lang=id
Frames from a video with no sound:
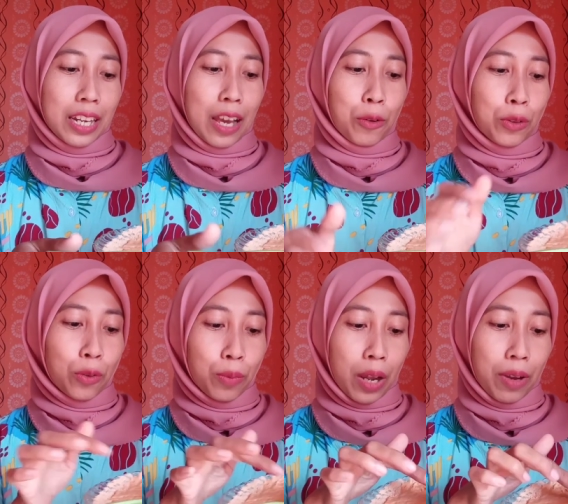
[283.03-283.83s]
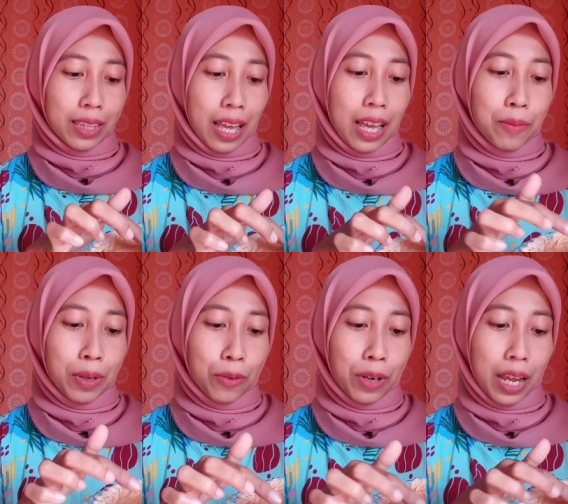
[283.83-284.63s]
Nah, untuk perawatan
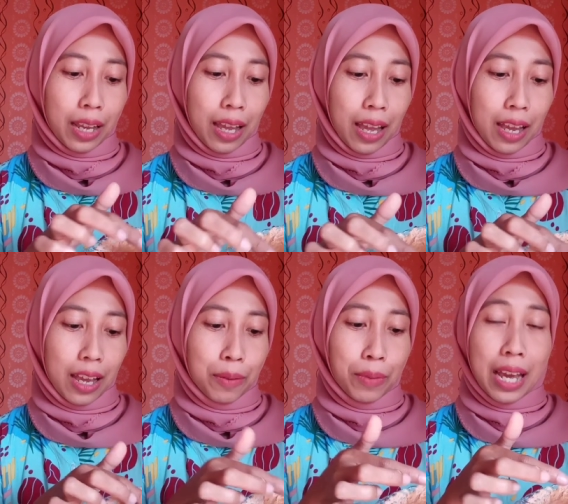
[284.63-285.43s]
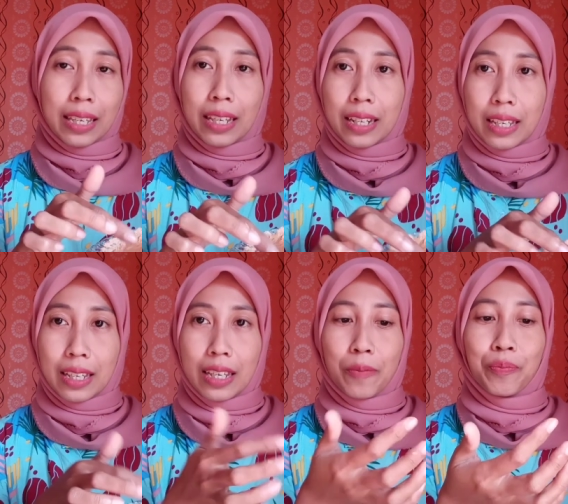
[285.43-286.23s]
menggunakan bedak
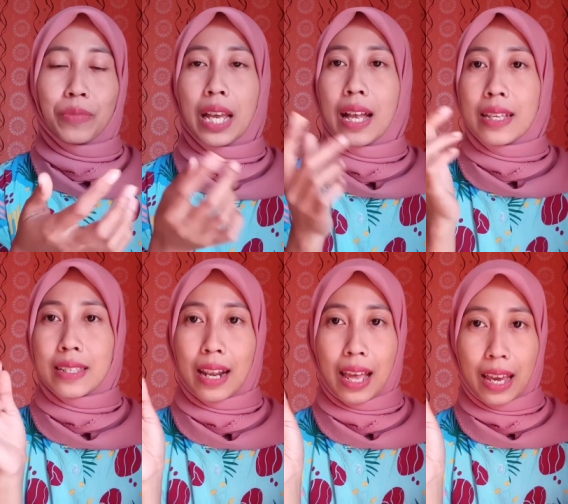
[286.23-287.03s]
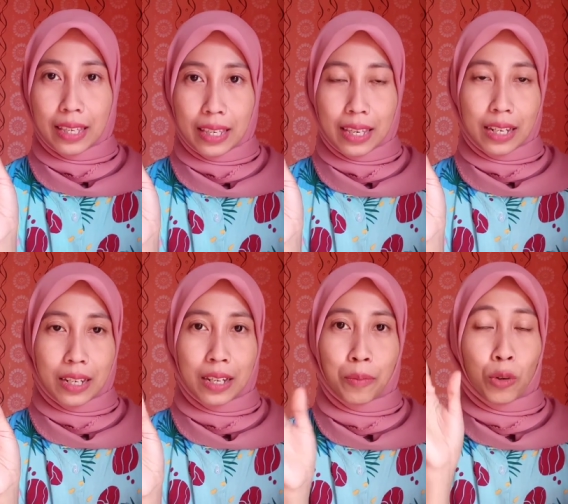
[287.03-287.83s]
ini,
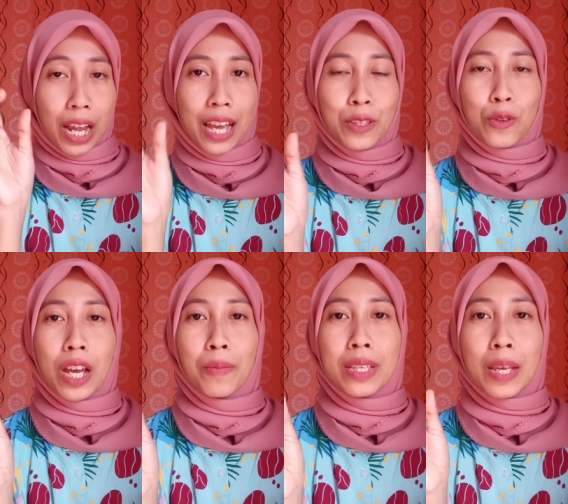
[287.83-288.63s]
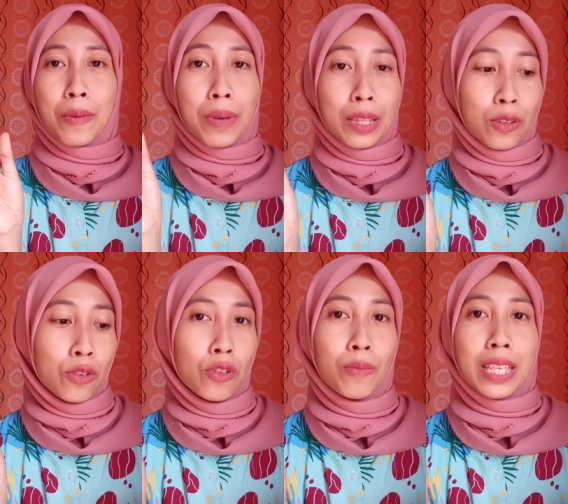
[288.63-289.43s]
selain murah juga bisa
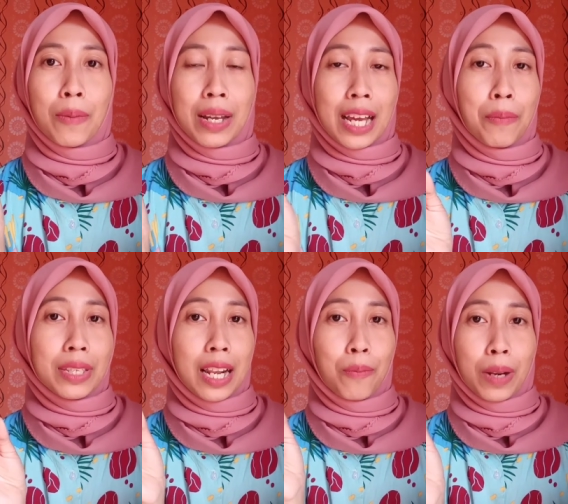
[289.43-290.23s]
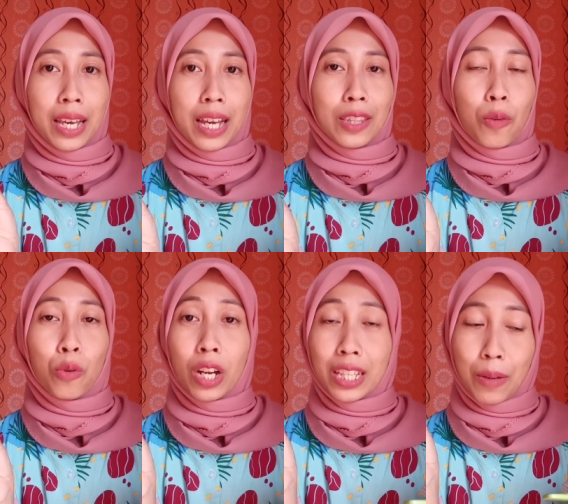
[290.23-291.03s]
membantu menyamarkan masalah flek
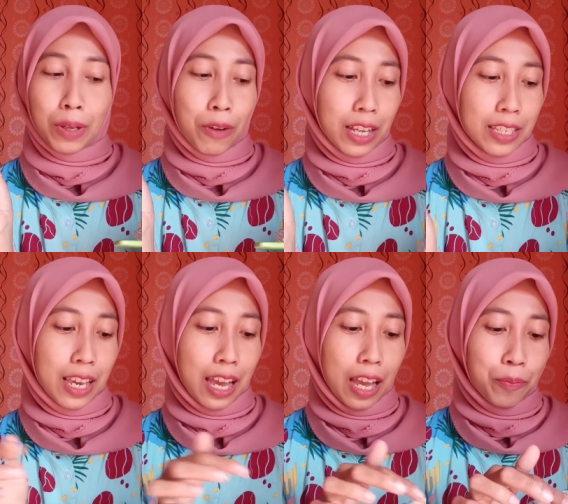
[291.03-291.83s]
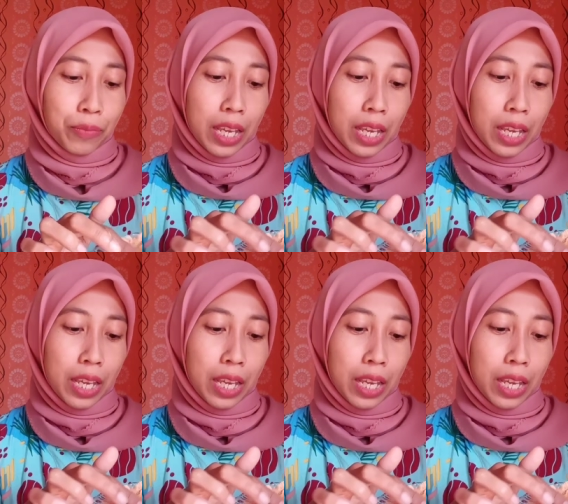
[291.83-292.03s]
ataupun hitam di wajah.